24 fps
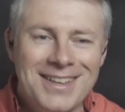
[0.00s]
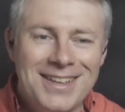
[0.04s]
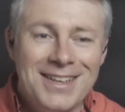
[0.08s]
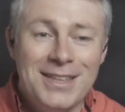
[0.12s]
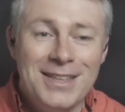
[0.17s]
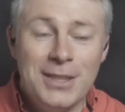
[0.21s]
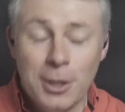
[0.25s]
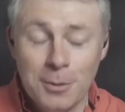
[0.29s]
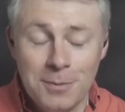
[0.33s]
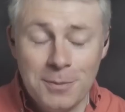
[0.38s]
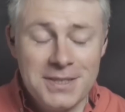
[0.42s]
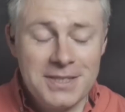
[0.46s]
Hein.
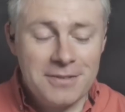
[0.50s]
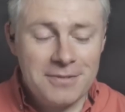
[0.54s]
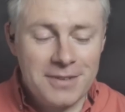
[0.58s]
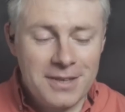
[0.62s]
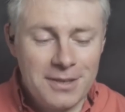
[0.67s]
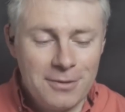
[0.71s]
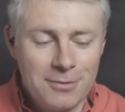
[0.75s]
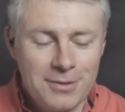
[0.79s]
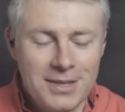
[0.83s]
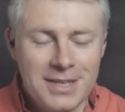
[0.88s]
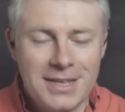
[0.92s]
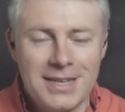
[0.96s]
Non, mais c'est
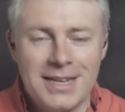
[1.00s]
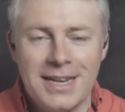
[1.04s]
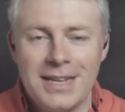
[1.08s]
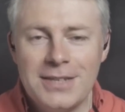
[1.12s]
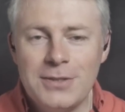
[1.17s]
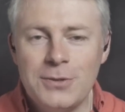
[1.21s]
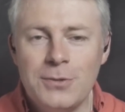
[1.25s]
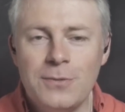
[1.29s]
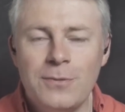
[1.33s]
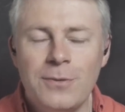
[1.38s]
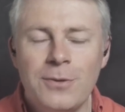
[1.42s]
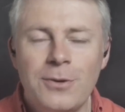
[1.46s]
vrai, on les
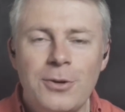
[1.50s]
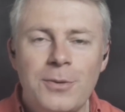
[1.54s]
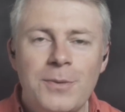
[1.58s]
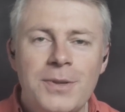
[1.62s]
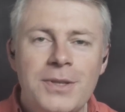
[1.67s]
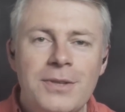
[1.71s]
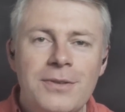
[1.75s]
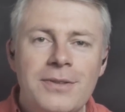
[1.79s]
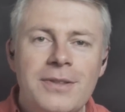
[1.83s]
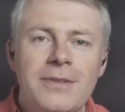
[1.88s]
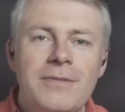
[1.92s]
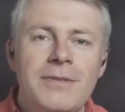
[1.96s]
classe souvent comme
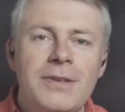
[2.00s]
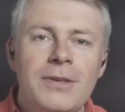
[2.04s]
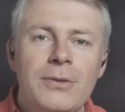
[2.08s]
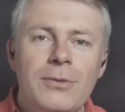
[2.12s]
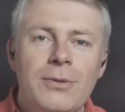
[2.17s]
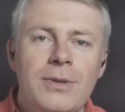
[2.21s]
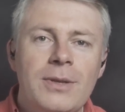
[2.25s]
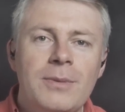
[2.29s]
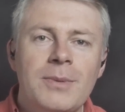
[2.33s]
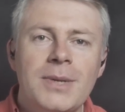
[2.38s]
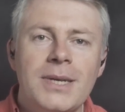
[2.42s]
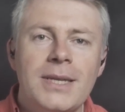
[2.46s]
étant des
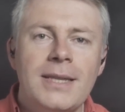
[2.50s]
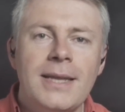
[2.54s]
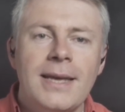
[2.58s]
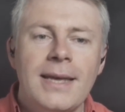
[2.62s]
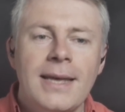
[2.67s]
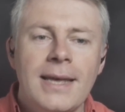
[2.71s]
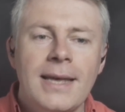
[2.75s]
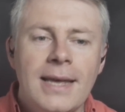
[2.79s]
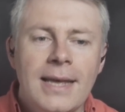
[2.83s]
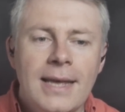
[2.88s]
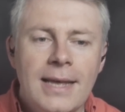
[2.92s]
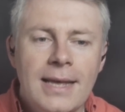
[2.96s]
véhicules hybrides. Ouais,
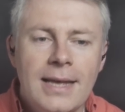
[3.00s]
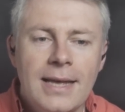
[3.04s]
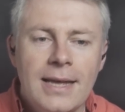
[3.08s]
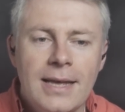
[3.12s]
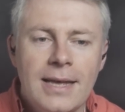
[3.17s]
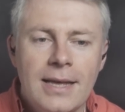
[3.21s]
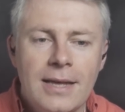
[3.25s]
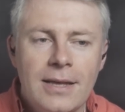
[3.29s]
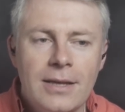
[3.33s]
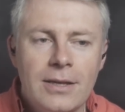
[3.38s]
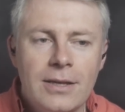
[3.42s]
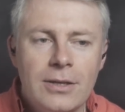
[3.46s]

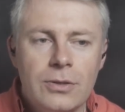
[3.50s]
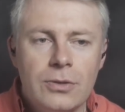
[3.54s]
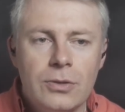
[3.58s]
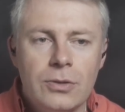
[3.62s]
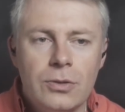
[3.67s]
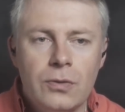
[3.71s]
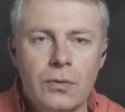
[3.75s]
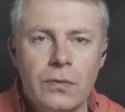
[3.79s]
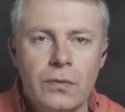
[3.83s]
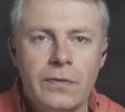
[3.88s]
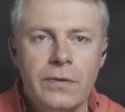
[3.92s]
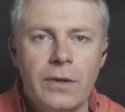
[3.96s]
euh,
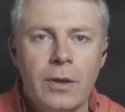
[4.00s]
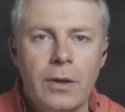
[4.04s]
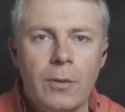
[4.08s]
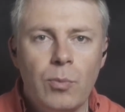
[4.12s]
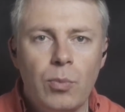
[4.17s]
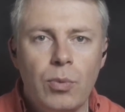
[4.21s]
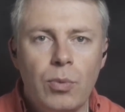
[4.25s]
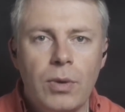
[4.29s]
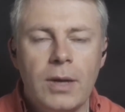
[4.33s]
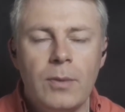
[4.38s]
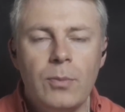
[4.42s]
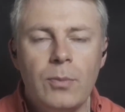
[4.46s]
juste un
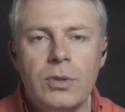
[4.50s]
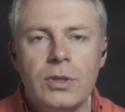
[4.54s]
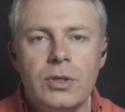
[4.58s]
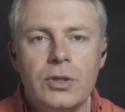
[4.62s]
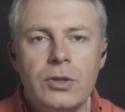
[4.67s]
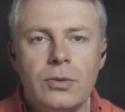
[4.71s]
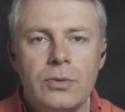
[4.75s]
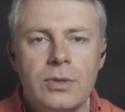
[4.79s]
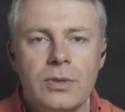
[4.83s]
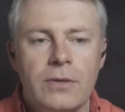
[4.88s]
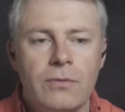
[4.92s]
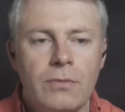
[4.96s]
point pour les
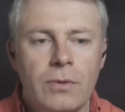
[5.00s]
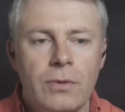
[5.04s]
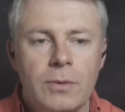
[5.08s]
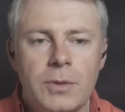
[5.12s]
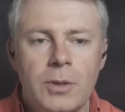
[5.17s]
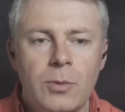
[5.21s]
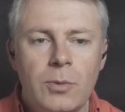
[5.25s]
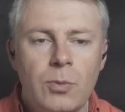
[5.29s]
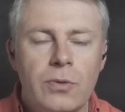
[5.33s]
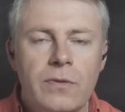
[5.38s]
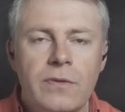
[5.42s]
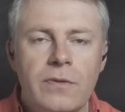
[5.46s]
gens qui vont un
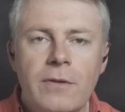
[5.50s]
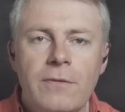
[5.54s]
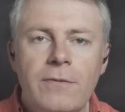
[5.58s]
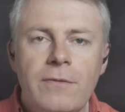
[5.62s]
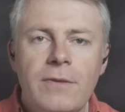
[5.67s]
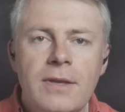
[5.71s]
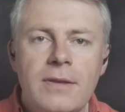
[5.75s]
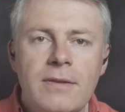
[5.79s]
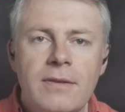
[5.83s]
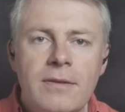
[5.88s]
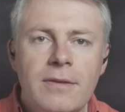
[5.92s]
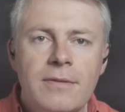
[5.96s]
petit peu
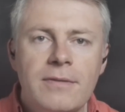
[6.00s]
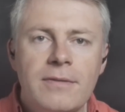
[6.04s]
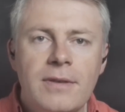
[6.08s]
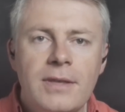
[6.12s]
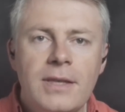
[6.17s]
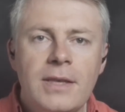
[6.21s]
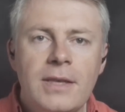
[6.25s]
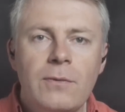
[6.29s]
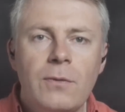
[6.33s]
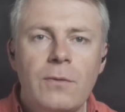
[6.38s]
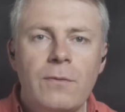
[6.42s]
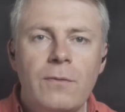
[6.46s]
surfer et se
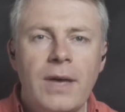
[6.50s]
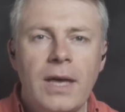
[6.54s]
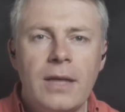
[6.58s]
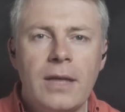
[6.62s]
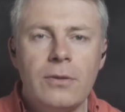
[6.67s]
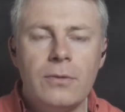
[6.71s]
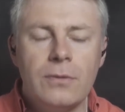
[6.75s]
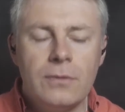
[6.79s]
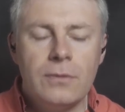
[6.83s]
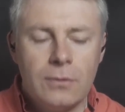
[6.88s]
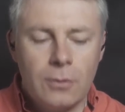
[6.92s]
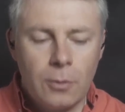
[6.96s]
renseigner, il faut faire
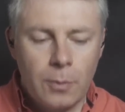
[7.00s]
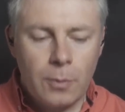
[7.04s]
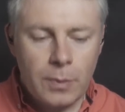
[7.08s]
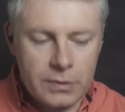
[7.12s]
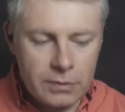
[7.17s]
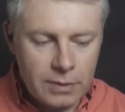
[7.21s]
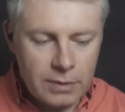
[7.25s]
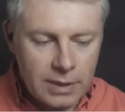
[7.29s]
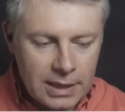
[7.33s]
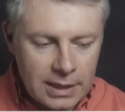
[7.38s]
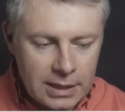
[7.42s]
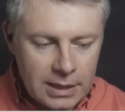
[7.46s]
attention
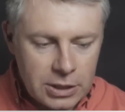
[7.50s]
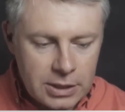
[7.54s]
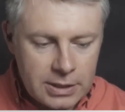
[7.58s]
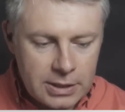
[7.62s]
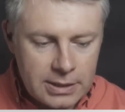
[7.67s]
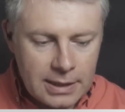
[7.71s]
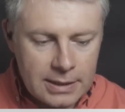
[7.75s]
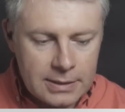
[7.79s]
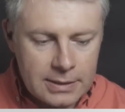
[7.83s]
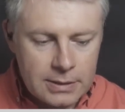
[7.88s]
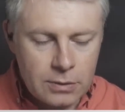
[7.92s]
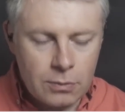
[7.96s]
parce que la
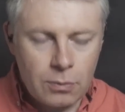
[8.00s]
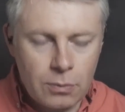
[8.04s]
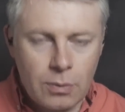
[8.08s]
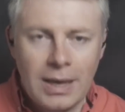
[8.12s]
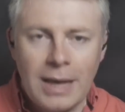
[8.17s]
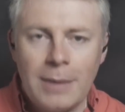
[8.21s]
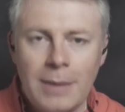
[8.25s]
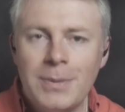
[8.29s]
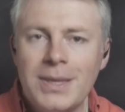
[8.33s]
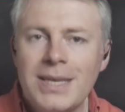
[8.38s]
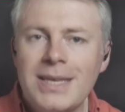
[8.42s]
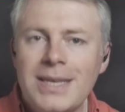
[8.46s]
législation
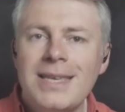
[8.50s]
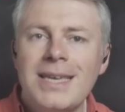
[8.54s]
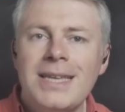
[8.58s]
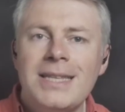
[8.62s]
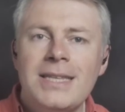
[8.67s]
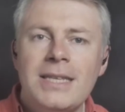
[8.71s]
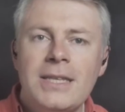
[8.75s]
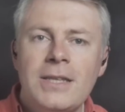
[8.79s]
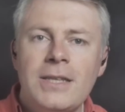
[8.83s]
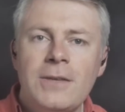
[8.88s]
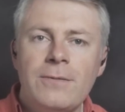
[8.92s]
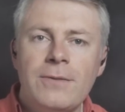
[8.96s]

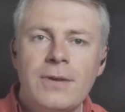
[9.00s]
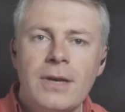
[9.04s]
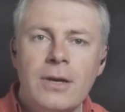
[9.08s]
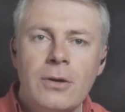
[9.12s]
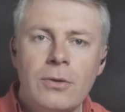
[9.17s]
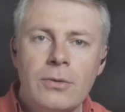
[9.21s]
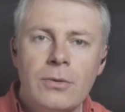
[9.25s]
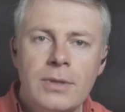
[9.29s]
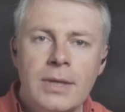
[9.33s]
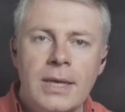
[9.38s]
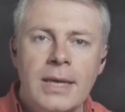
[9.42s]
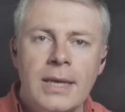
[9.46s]
américaine est
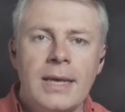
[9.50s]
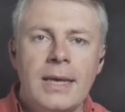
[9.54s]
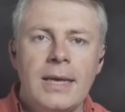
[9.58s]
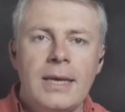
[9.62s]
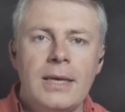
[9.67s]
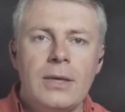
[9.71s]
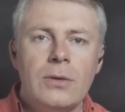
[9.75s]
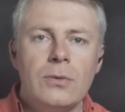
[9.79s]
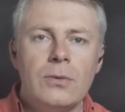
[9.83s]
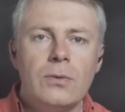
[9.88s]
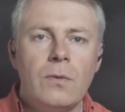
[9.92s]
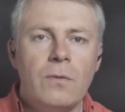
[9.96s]
différente
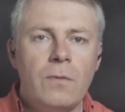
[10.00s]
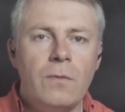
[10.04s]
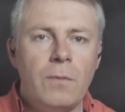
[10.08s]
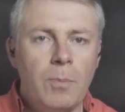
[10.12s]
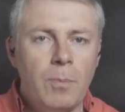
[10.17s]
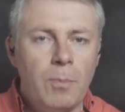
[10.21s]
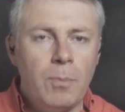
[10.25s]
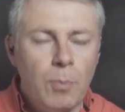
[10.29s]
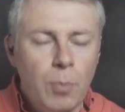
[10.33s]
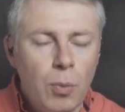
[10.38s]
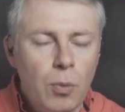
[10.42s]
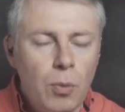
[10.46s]
et on trouve
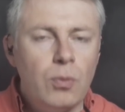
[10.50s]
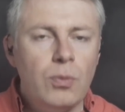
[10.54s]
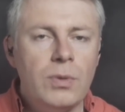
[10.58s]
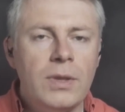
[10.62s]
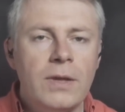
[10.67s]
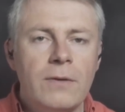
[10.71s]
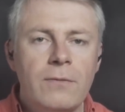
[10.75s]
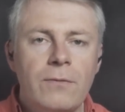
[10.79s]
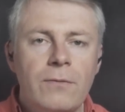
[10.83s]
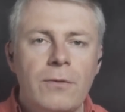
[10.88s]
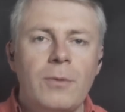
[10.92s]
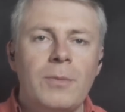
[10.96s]
beaucoup
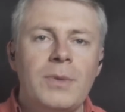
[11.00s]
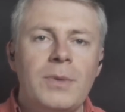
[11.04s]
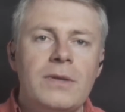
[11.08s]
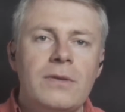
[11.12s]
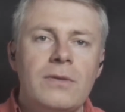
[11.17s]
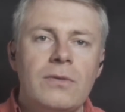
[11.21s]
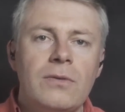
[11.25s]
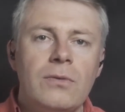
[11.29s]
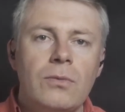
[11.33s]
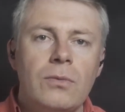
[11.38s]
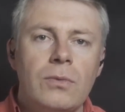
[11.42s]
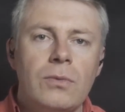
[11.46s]

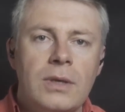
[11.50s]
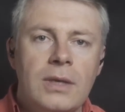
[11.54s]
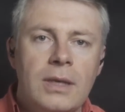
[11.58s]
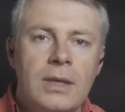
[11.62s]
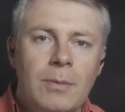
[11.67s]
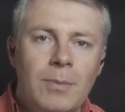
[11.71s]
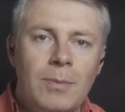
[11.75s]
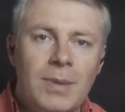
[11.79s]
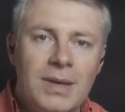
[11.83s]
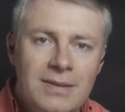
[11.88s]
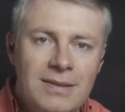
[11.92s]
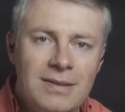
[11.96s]
d'informations qui
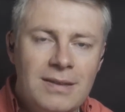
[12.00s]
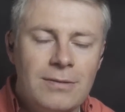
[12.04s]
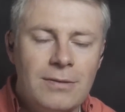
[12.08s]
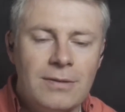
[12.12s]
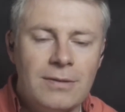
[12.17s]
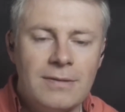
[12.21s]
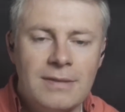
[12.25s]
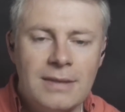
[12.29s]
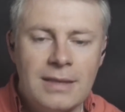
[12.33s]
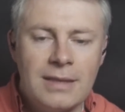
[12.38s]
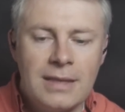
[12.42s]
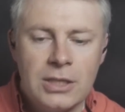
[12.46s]
est basée
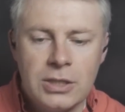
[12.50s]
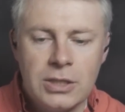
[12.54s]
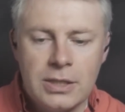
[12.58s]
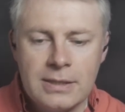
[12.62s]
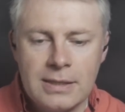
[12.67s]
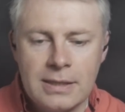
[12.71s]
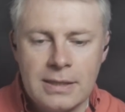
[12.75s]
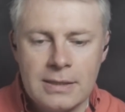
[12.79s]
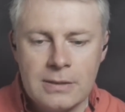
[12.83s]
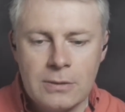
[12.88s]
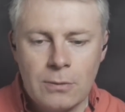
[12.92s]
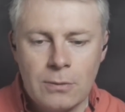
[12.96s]
sur cette
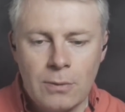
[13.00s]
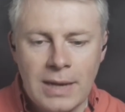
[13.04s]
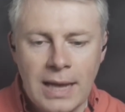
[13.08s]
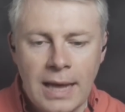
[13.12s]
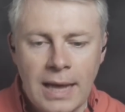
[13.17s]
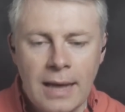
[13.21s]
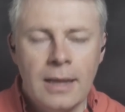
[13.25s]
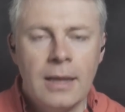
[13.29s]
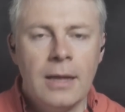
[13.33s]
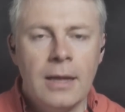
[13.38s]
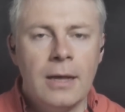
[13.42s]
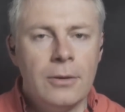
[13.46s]

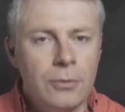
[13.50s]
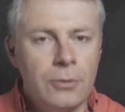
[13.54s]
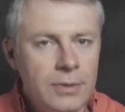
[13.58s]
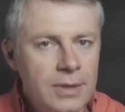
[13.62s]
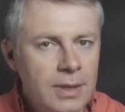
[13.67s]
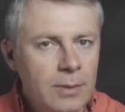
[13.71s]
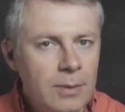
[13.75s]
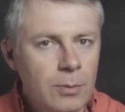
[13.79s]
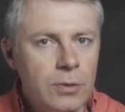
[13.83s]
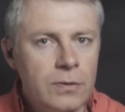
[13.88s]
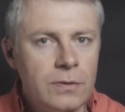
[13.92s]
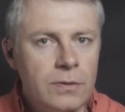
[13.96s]
législation-là,
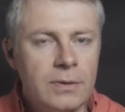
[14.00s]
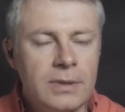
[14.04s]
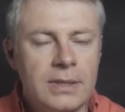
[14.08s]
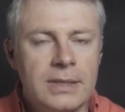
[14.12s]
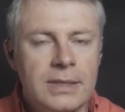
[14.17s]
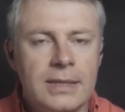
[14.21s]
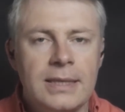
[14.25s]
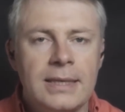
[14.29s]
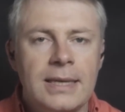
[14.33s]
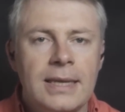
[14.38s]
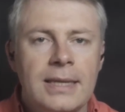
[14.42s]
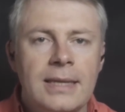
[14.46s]
notamment sur les
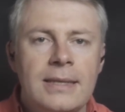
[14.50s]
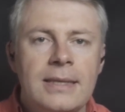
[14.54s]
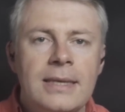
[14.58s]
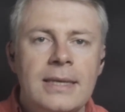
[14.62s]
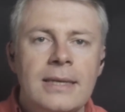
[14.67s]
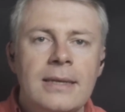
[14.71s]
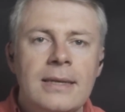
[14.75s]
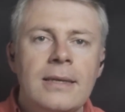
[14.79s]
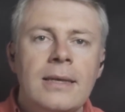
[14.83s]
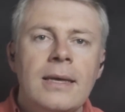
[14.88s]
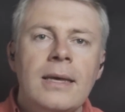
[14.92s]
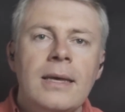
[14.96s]
sites
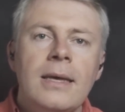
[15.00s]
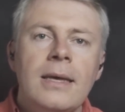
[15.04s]
canadiens.